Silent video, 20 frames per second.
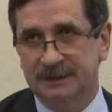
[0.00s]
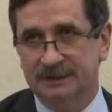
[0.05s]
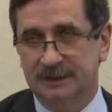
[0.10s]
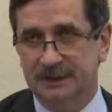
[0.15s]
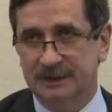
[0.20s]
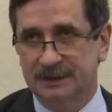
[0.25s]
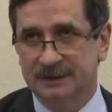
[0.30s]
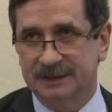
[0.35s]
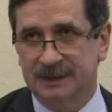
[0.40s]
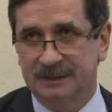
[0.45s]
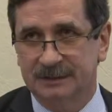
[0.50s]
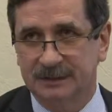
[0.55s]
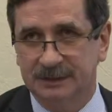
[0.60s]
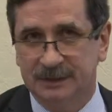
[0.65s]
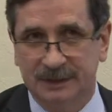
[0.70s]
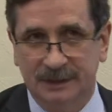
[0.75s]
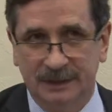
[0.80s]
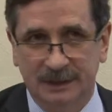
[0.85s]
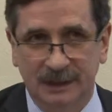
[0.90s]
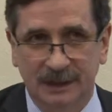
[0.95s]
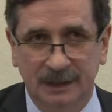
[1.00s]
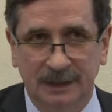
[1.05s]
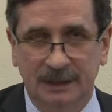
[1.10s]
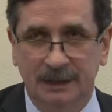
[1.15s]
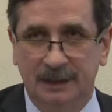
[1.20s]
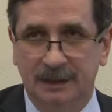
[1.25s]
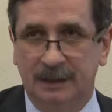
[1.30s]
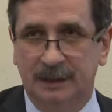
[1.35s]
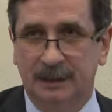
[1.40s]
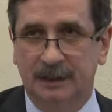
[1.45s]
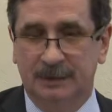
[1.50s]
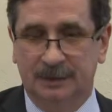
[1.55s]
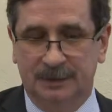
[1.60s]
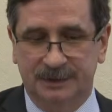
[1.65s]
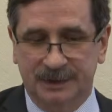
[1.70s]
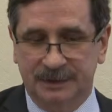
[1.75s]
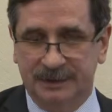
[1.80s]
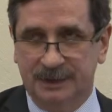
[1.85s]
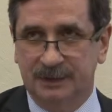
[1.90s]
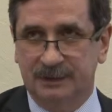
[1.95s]
w swoich zawodach
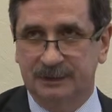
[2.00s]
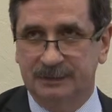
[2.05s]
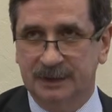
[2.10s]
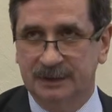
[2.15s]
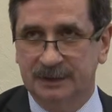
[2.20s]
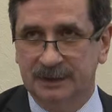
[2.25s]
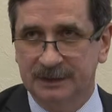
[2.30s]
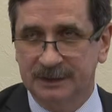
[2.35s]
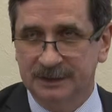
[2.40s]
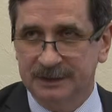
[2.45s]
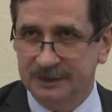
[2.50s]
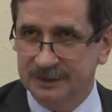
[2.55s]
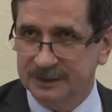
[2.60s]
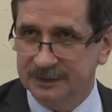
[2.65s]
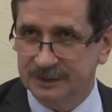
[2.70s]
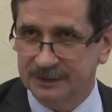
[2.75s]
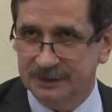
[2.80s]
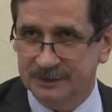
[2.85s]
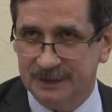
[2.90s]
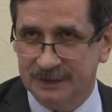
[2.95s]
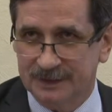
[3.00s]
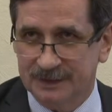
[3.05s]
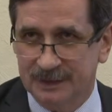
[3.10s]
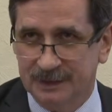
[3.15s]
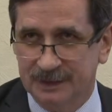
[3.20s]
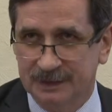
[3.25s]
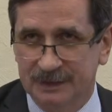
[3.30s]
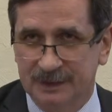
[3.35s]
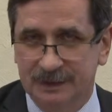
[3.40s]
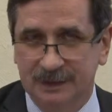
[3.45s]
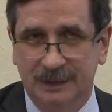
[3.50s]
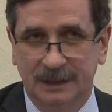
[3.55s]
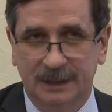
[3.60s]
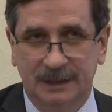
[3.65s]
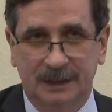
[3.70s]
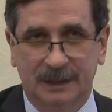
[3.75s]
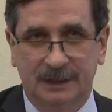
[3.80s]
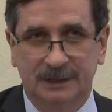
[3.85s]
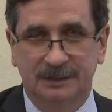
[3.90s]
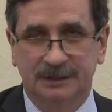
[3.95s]
posiadają wieloletnie doświadczenie,
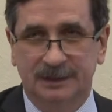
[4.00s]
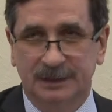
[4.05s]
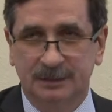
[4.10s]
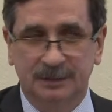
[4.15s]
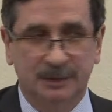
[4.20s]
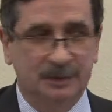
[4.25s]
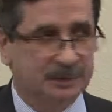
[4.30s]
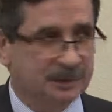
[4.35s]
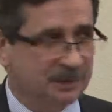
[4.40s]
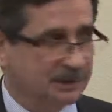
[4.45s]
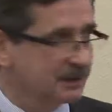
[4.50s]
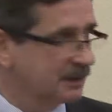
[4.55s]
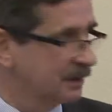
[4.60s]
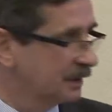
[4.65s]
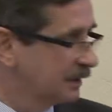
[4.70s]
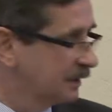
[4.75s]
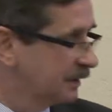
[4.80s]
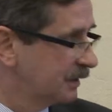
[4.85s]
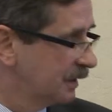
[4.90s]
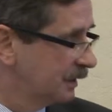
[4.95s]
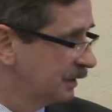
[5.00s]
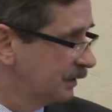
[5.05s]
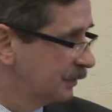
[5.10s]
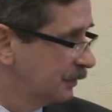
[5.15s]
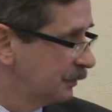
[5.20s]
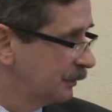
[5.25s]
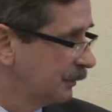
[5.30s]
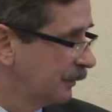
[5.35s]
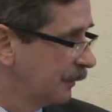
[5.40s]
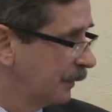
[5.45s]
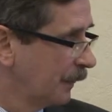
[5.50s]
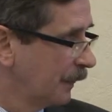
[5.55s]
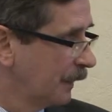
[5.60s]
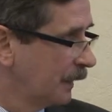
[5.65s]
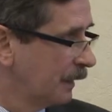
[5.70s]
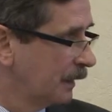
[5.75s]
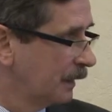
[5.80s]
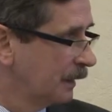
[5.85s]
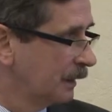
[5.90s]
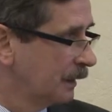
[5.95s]
a więc to było pierwsze kryterium
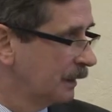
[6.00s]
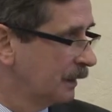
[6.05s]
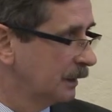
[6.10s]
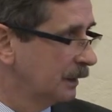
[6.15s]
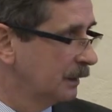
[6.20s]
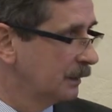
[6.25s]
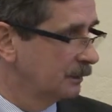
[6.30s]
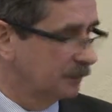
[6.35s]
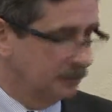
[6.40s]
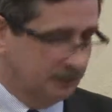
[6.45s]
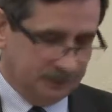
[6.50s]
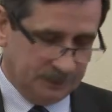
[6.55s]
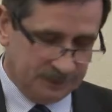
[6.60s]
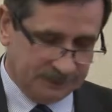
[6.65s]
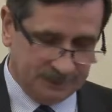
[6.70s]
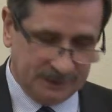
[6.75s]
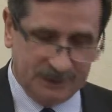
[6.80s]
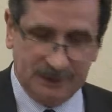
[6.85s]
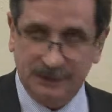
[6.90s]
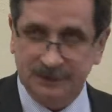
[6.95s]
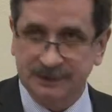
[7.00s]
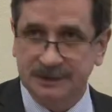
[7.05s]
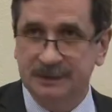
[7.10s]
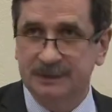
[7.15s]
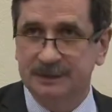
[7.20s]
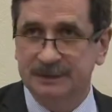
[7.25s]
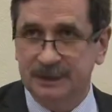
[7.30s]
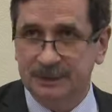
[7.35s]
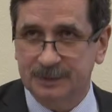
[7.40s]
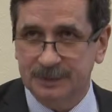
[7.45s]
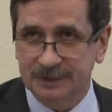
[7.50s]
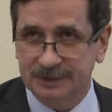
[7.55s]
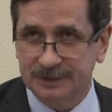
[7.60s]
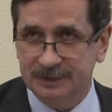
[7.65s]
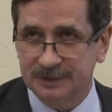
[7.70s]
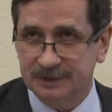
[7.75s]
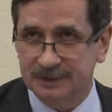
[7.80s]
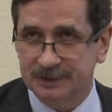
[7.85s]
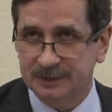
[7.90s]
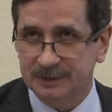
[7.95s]
E, pozwalające mi
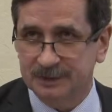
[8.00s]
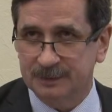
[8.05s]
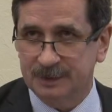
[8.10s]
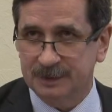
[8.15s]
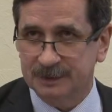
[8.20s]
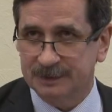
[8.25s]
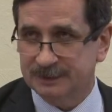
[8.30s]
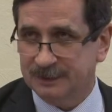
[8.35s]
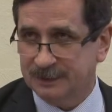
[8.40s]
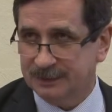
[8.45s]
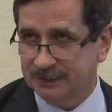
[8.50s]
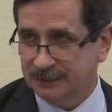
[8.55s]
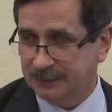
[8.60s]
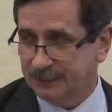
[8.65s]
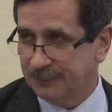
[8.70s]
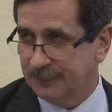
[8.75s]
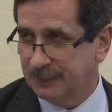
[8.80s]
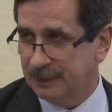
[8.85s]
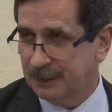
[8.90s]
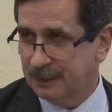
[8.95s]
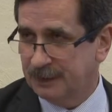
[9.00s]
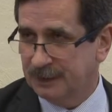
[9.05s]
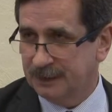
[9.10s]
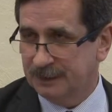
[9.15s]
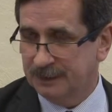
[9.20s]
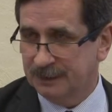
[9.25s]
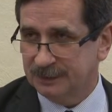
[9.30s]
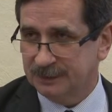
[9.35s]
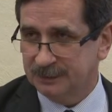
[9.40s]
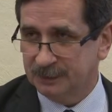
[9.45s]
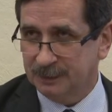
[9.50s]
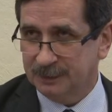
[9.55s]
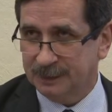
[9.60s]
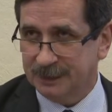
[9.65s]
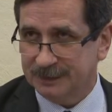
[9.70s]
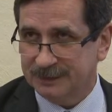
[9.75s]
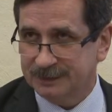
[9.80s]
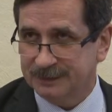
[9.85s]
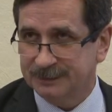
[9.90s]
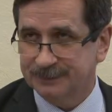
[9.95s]
zaprosić Państwa do do
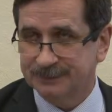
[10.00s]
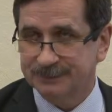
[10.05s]
współpracy.